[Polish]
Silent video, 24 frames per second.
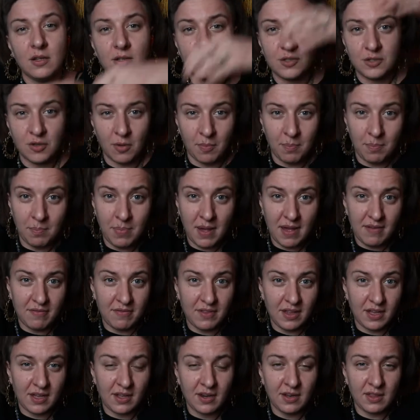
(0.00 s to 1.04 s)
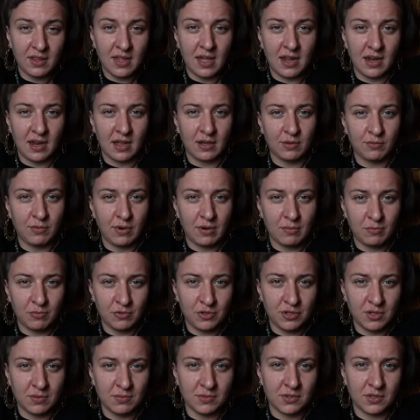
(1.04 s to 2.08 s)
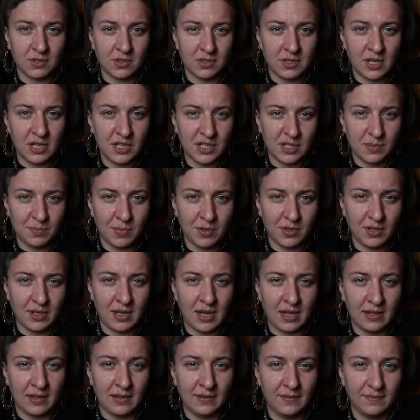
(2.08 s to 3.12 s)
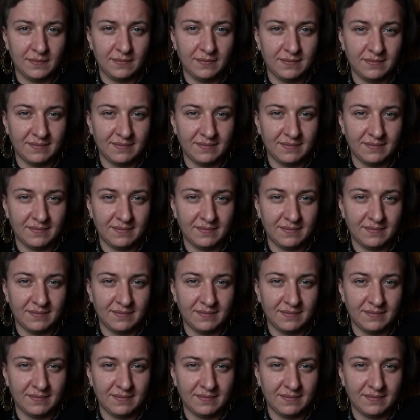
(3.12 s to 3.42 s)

Są pewne kryteria, które muszą zostać spotkane